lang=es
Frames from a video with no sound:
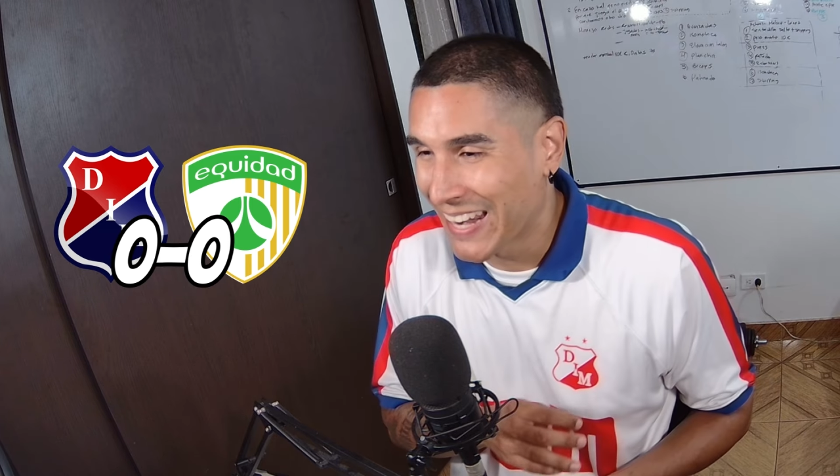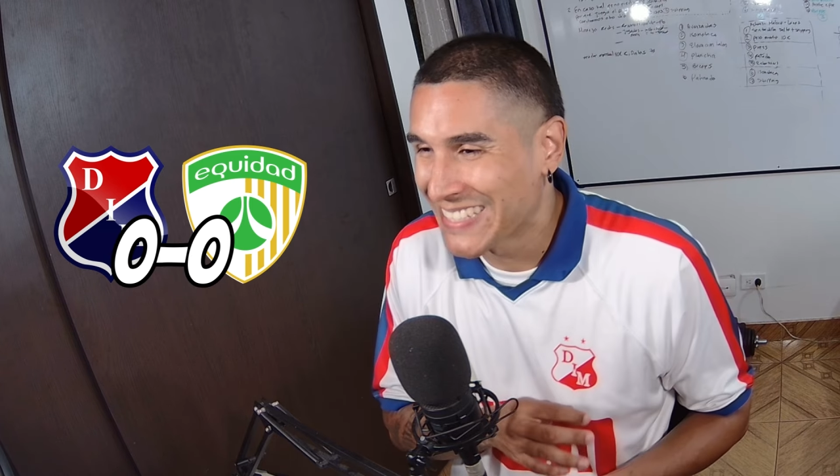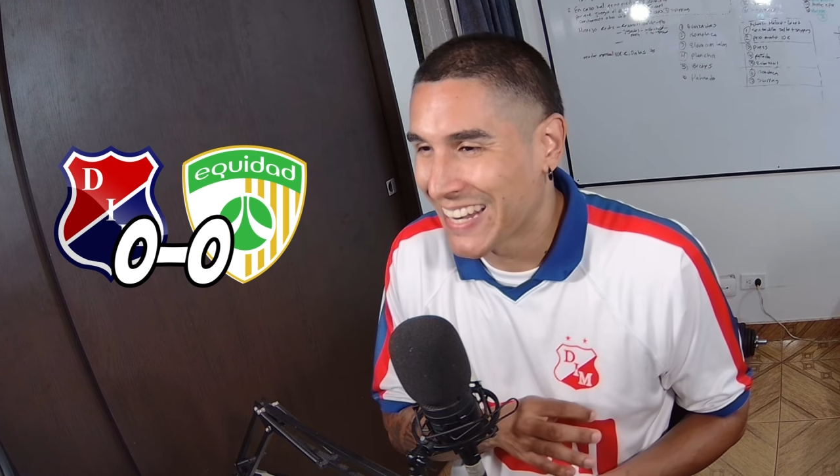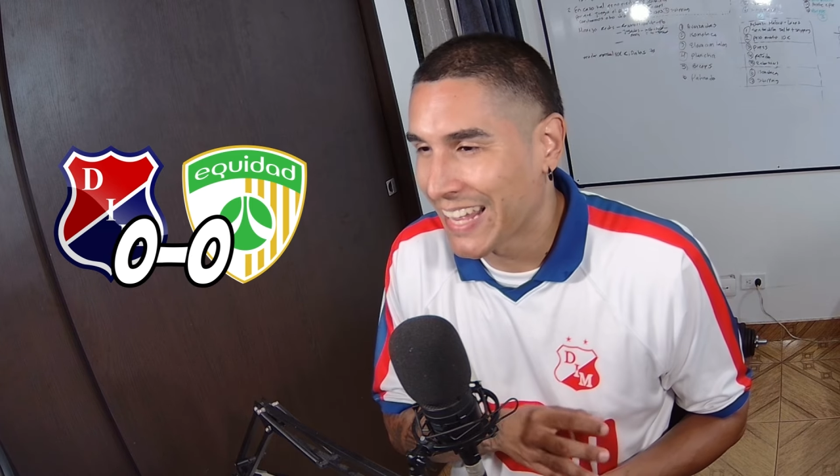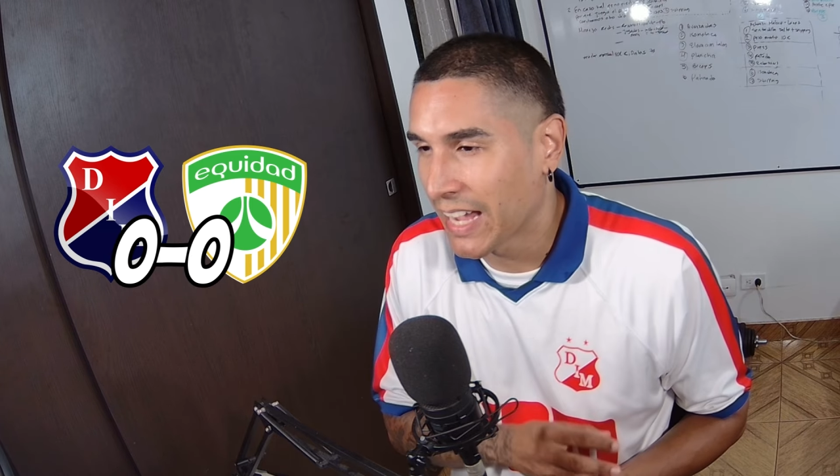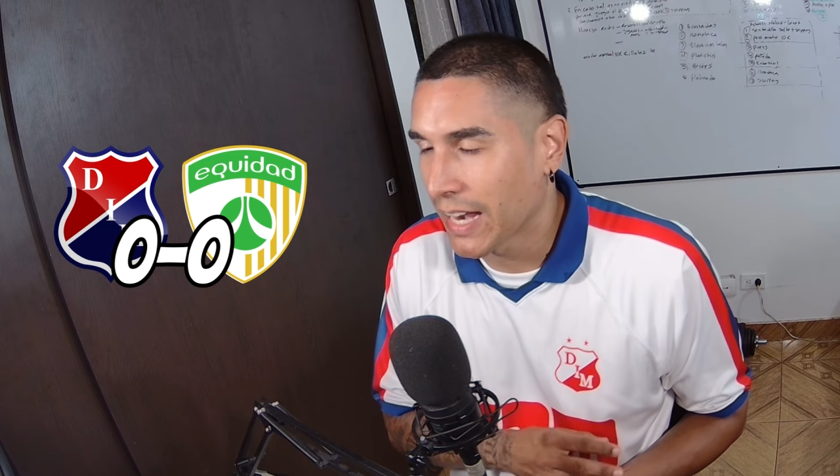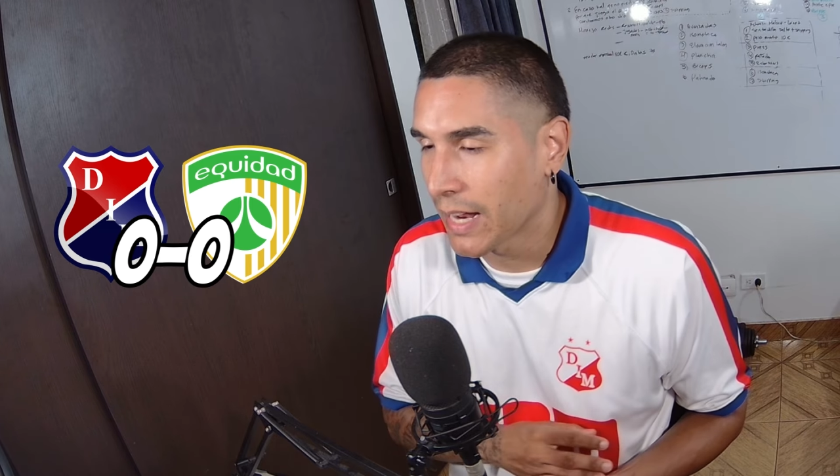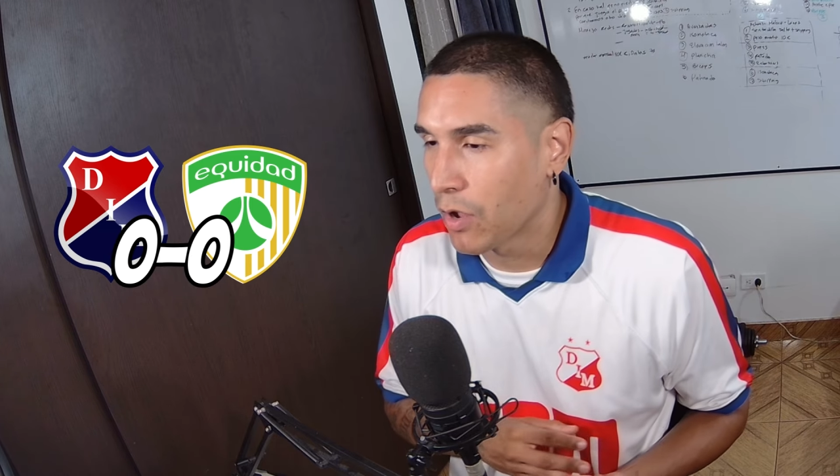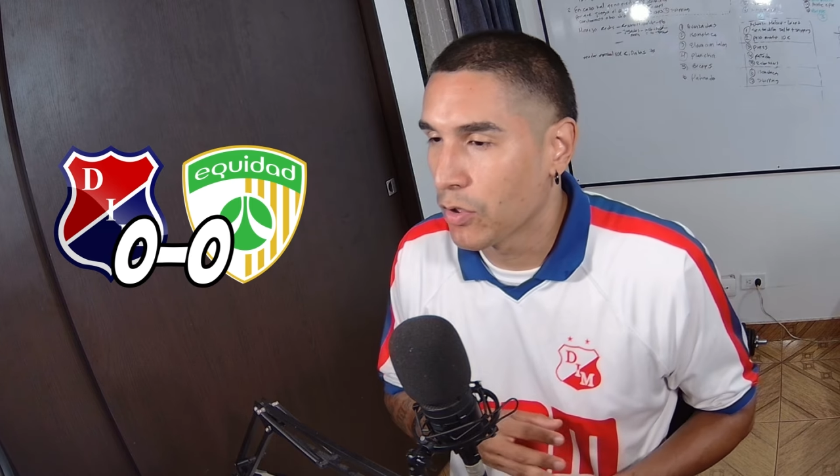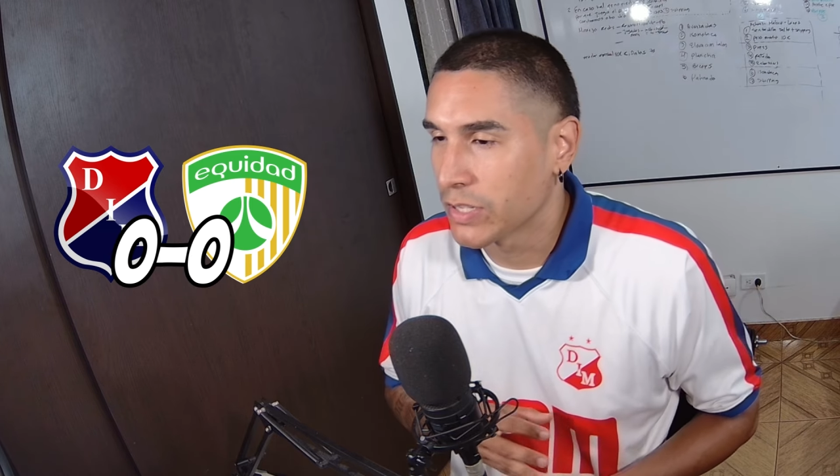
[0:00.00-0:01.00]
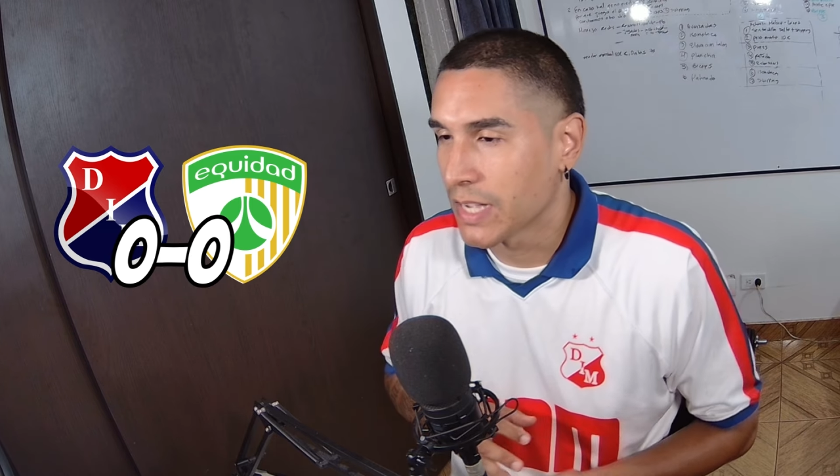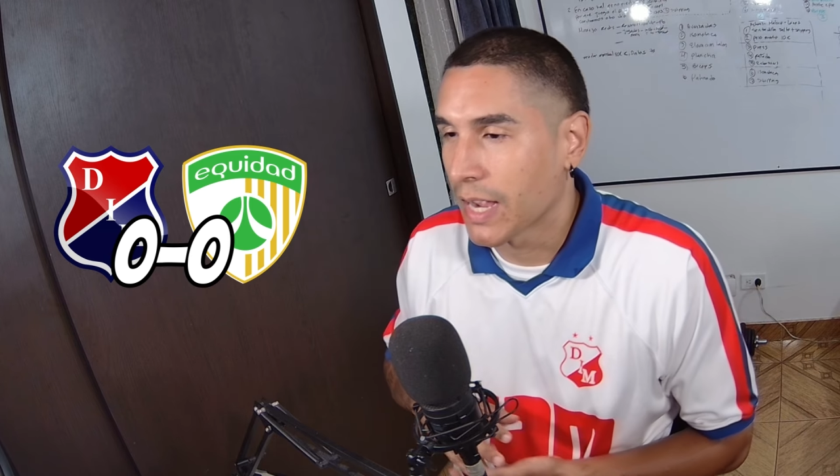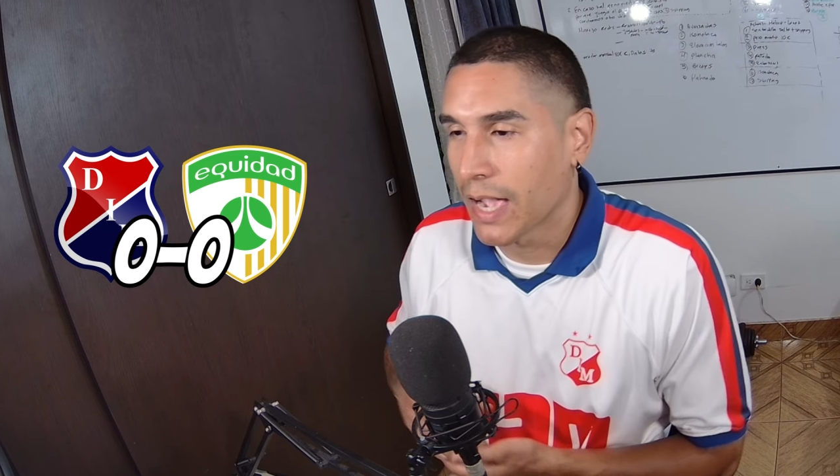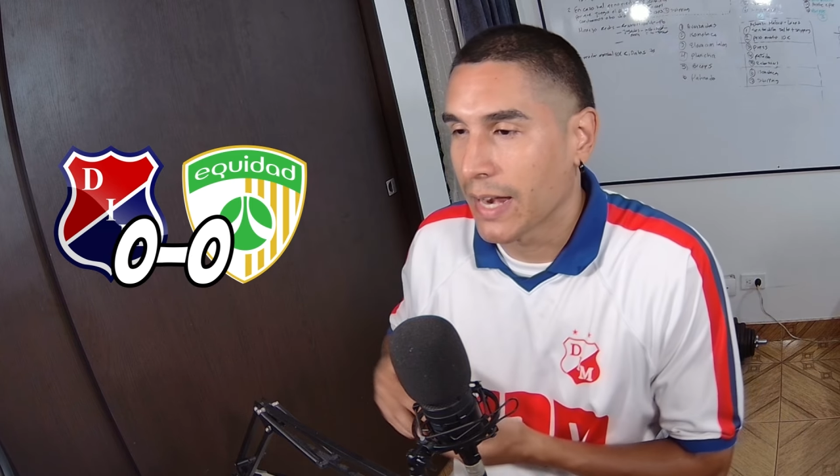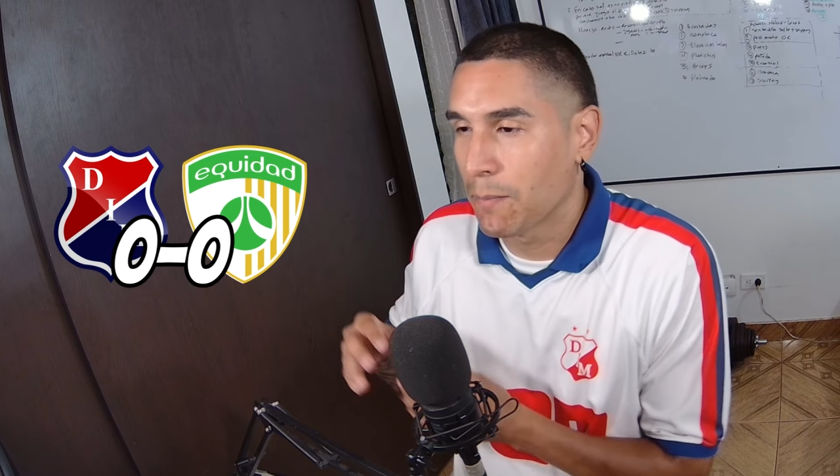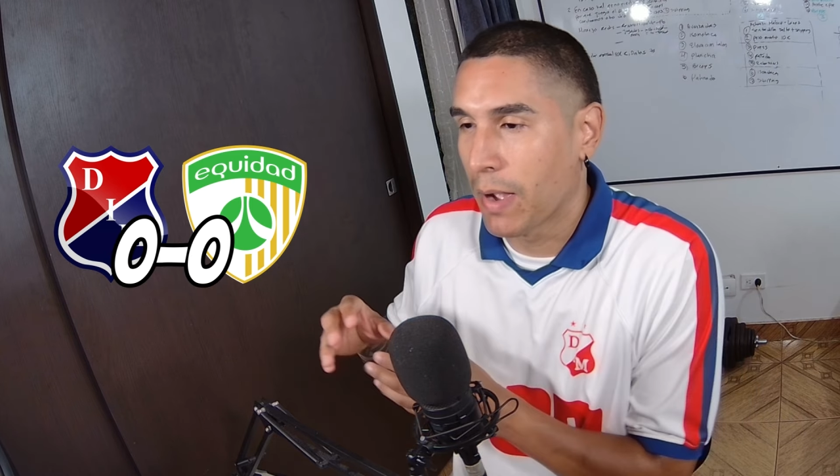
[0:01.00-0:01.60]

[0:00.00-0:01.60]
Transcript: Él es el encargado de sacar el